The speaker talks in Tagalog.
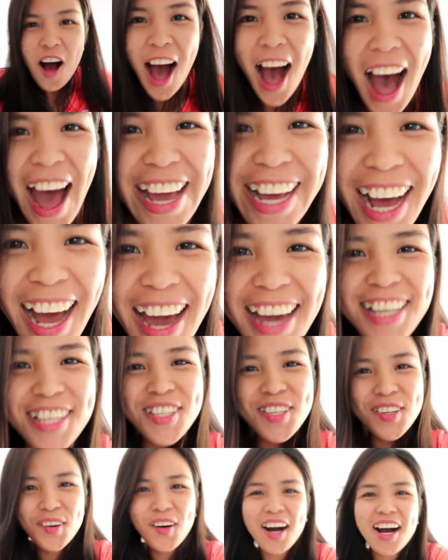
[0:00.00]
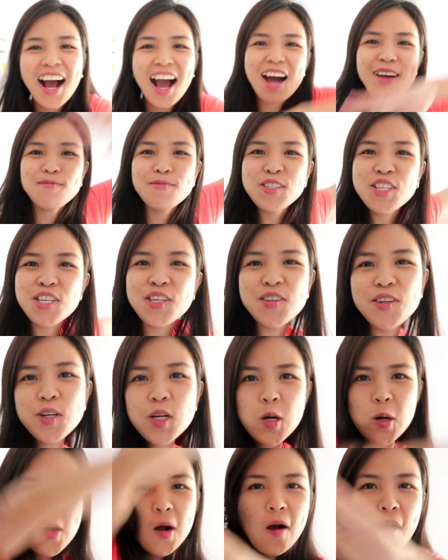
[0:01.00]
hi guys! Welcome to
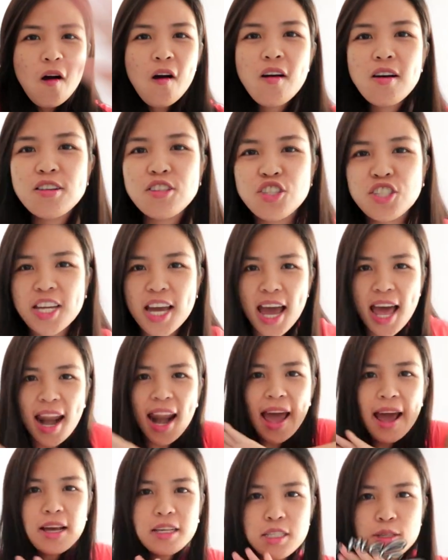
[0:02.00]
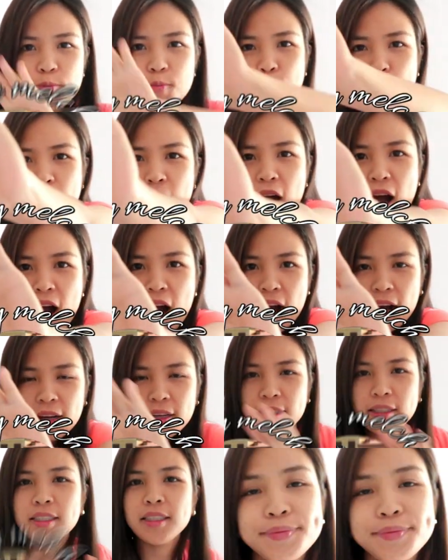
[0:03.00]
Jelly's Vlog!